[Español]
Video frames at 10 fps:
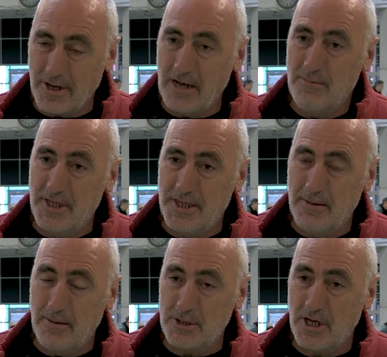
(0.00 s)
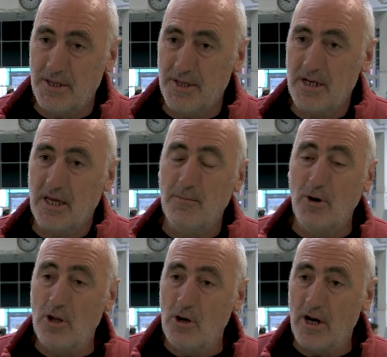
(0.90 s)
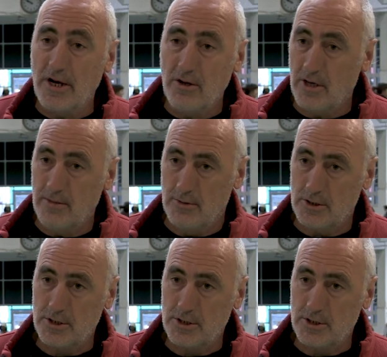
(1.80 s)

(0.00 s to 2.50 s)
realmente vamos a decir qué modelo agrario queremos.